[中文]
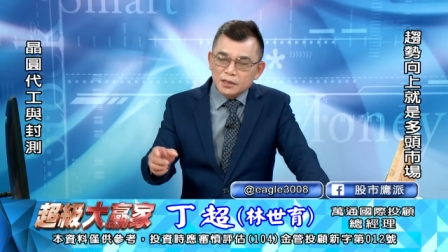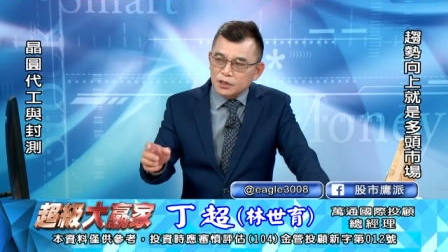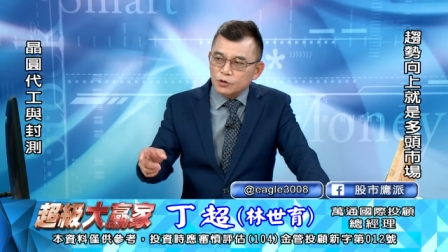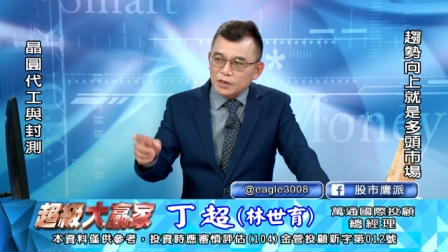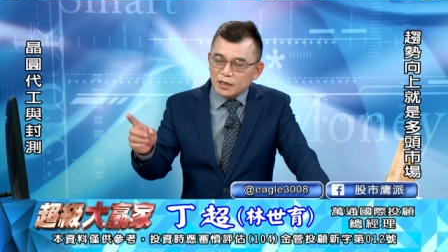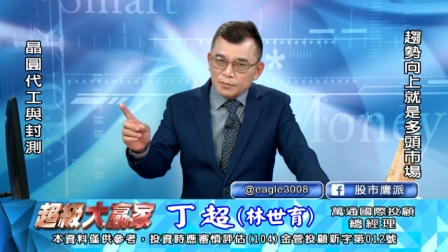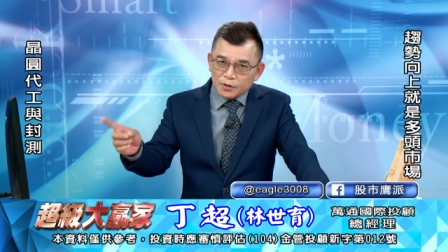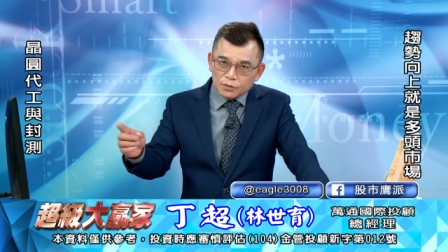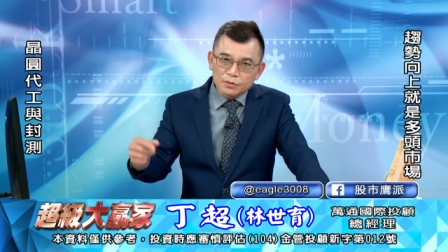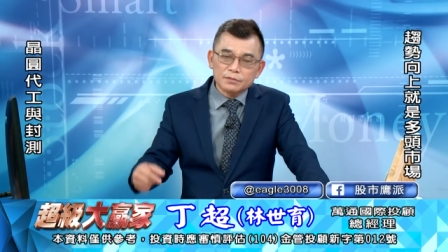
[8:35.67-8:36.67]
指数涨这
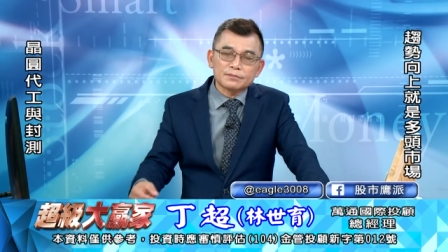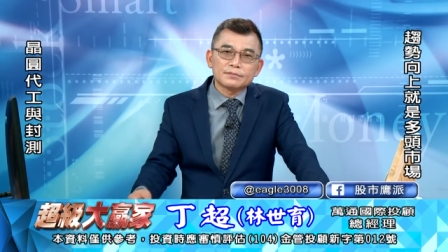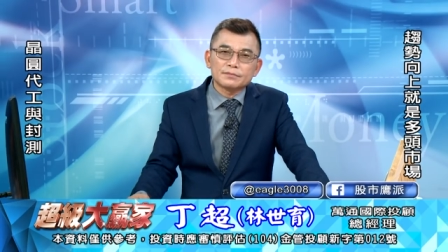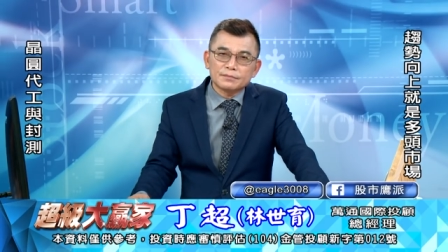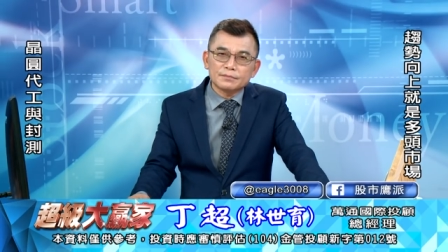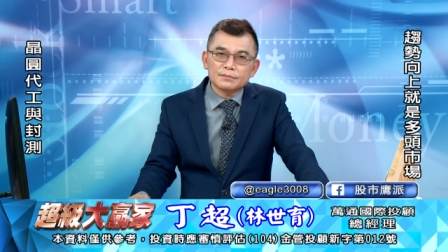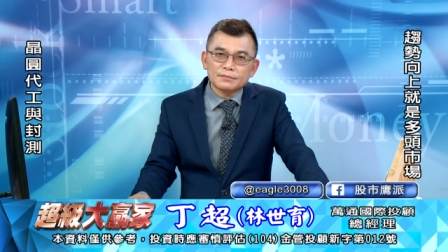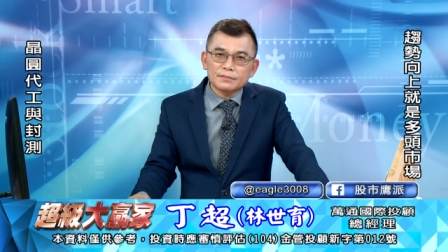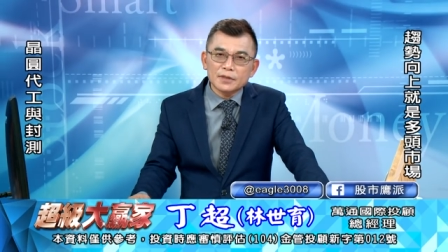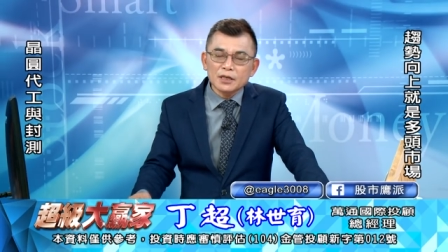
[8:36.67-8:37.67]
么多，
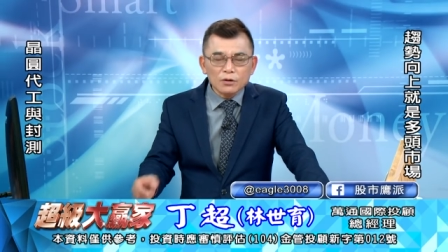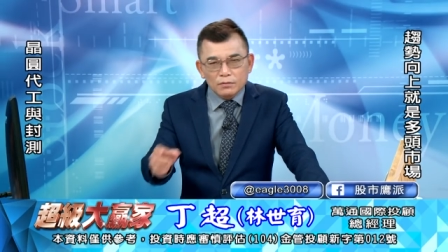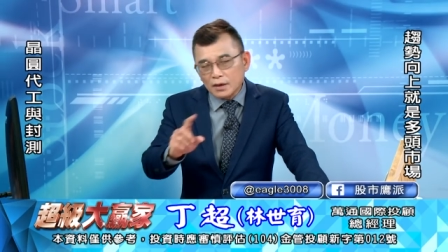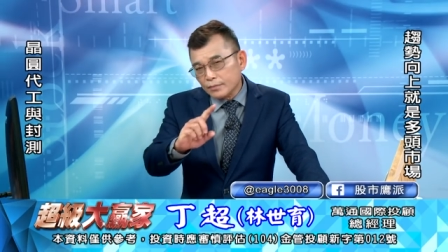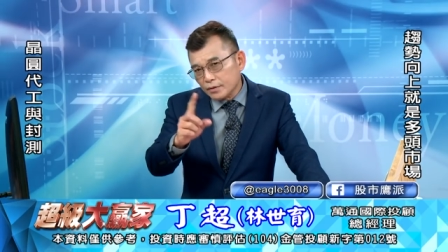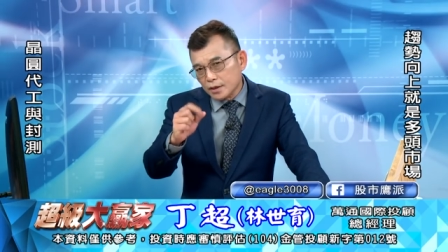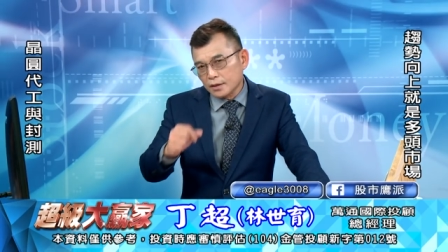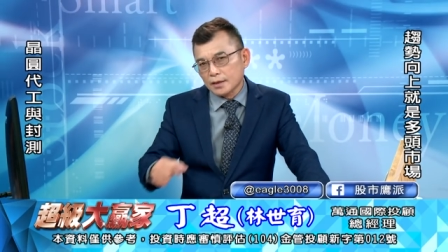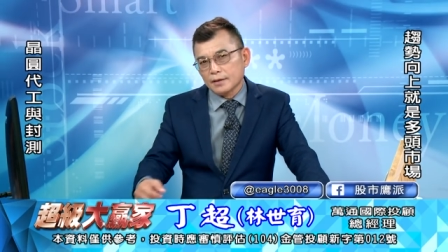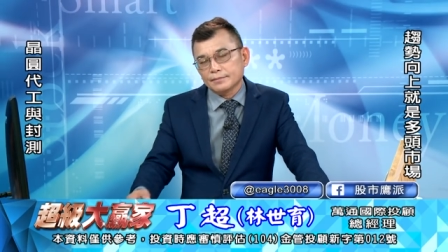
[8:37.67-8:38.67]
你的股票不一
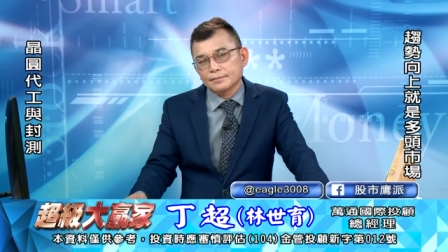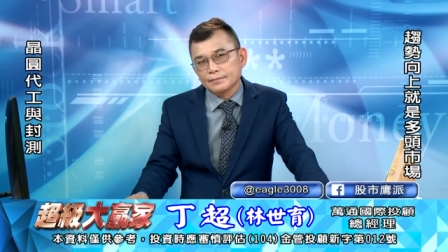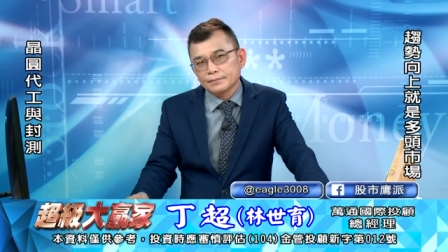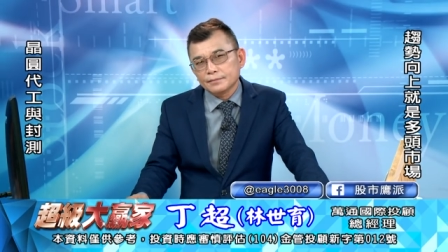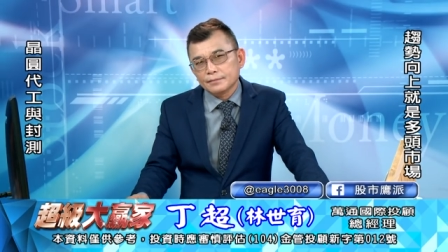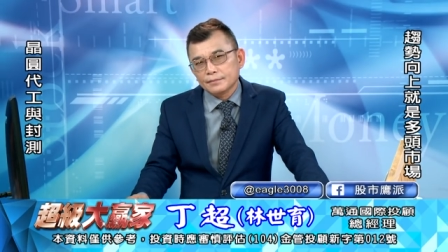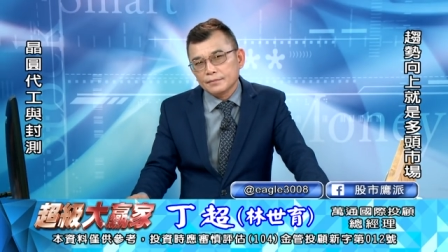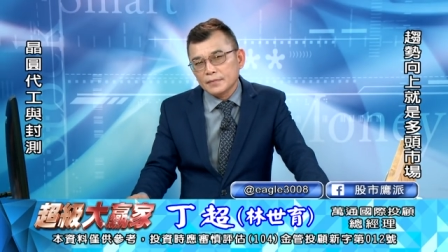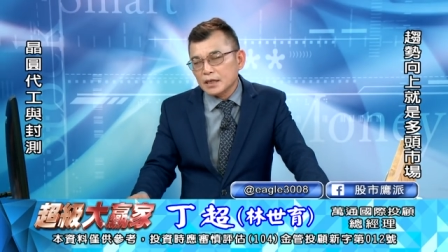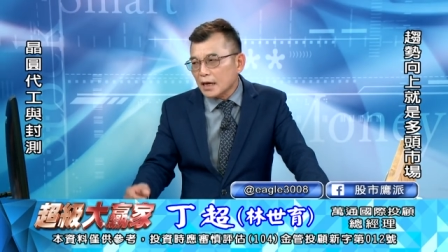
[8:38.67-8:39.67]
定涨。
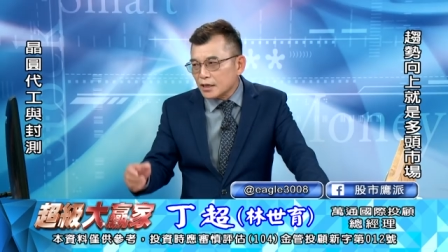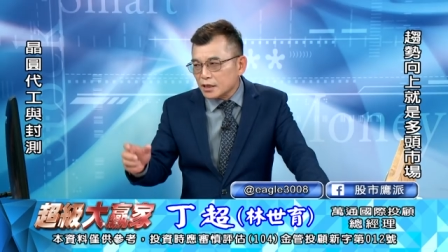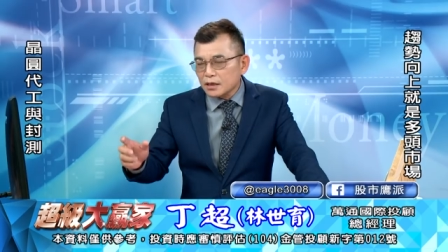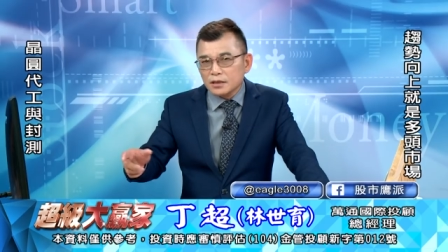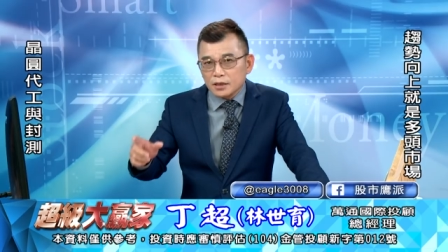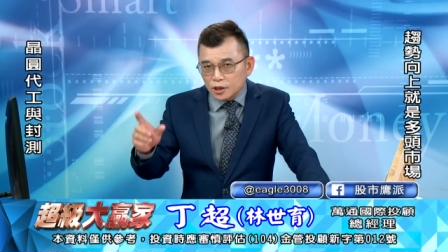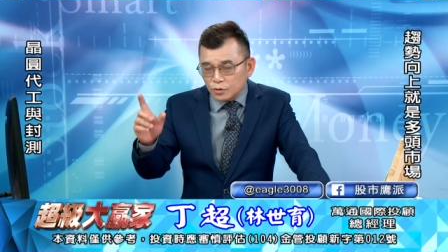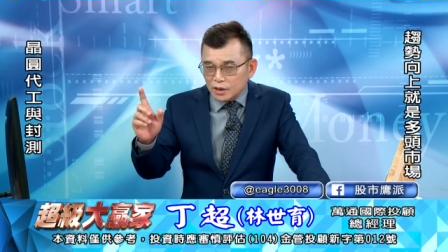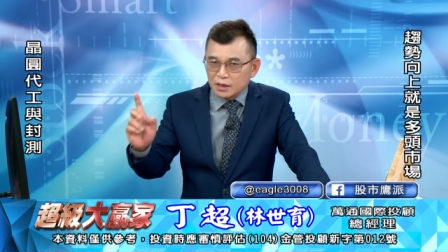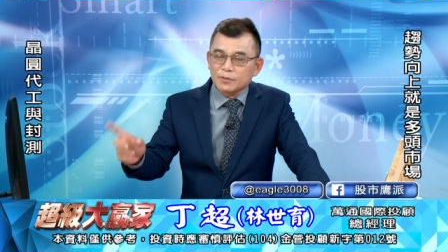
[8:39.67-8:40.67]
你担心的是指
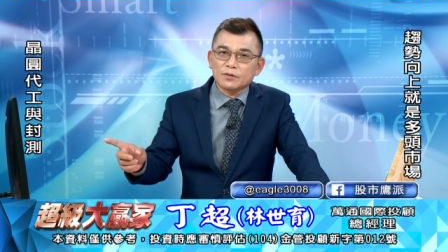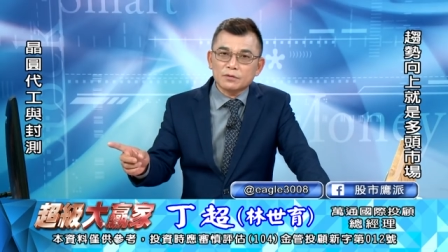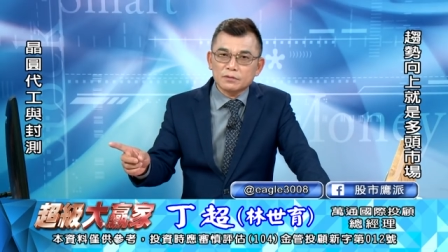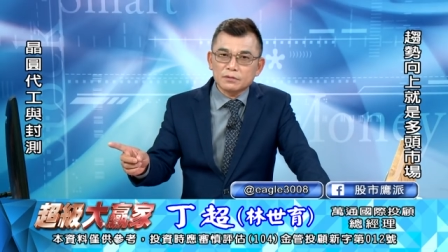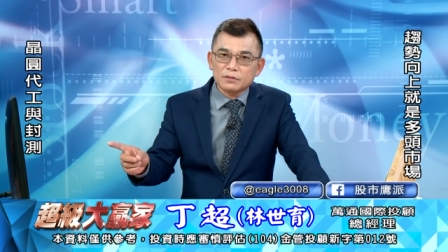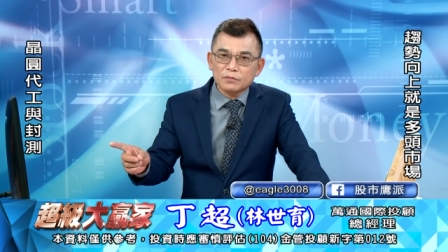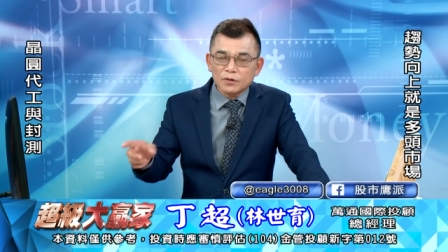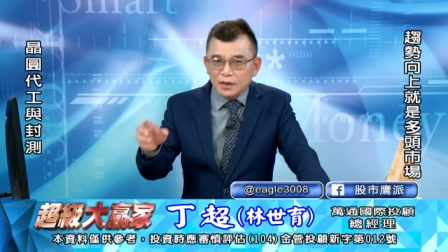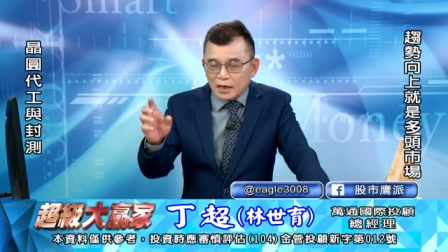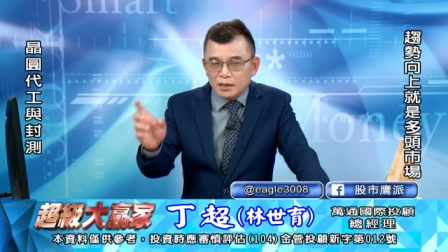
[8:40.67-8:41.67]
数涨那么多，
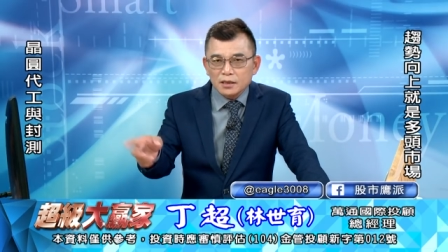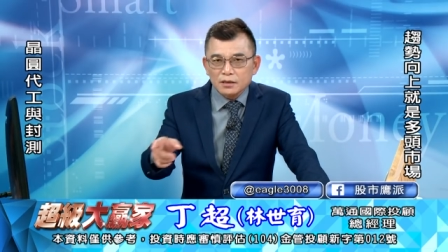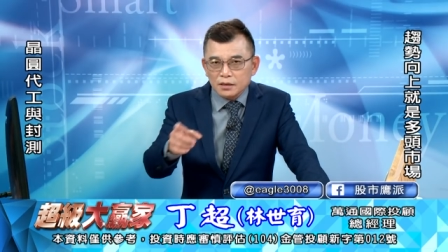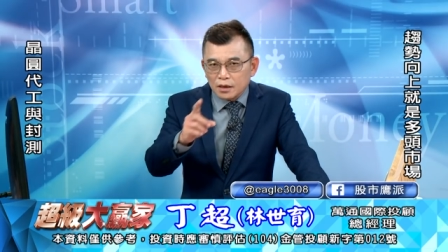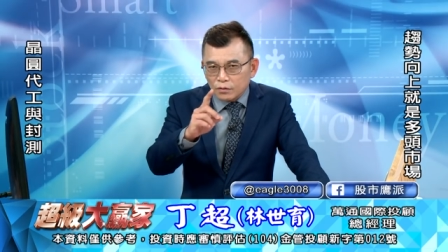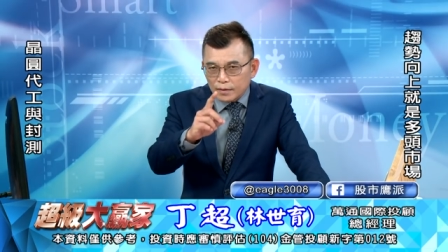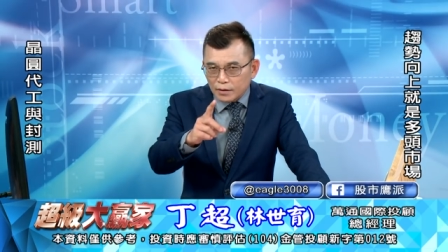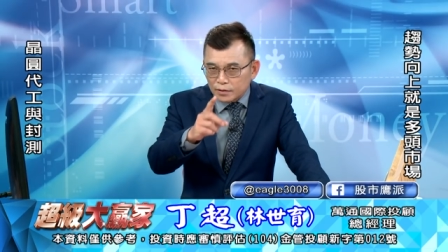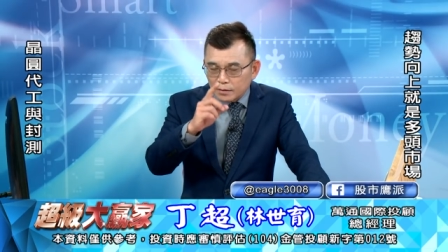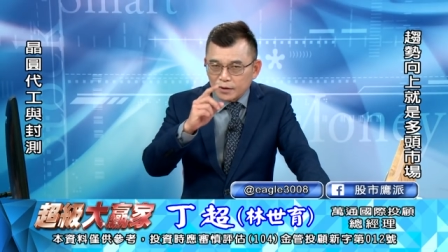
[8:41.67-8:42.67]
我担心的是你的股
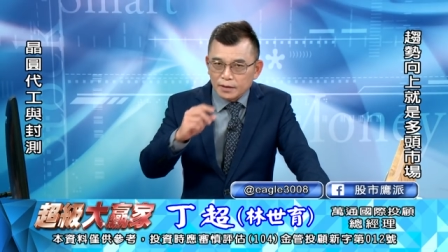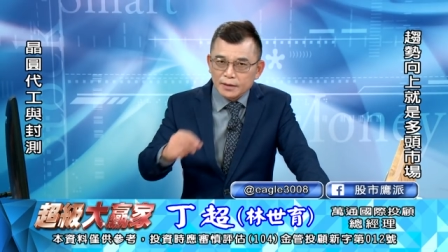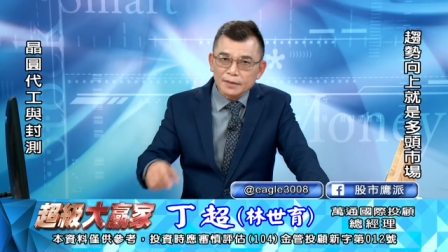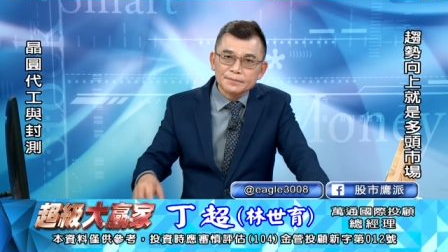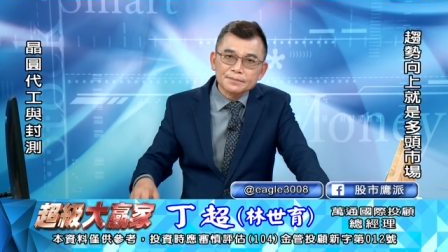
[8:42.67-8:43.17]
票为什么没有涨？